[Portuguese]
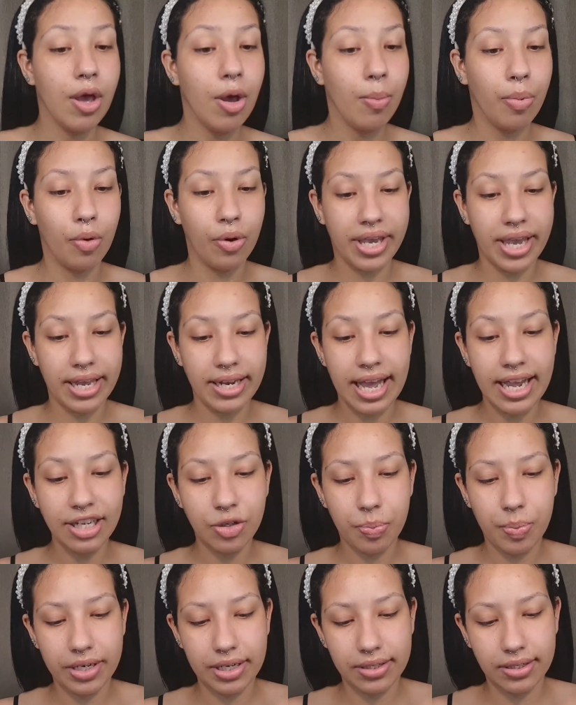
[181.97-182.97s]
Porque na
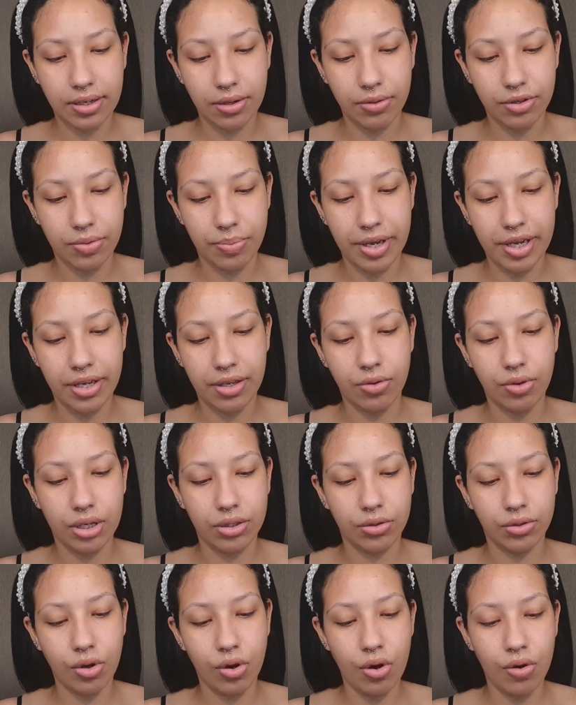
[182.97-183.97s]
inspiração de make do
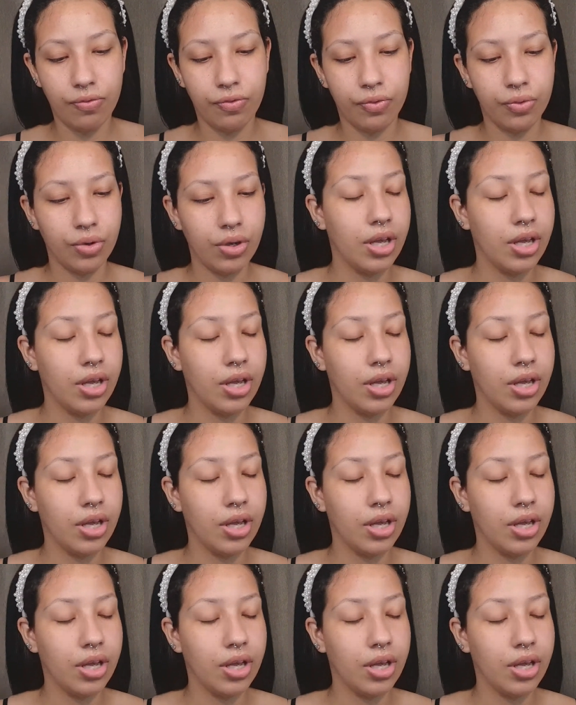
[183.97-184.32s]
ano novo,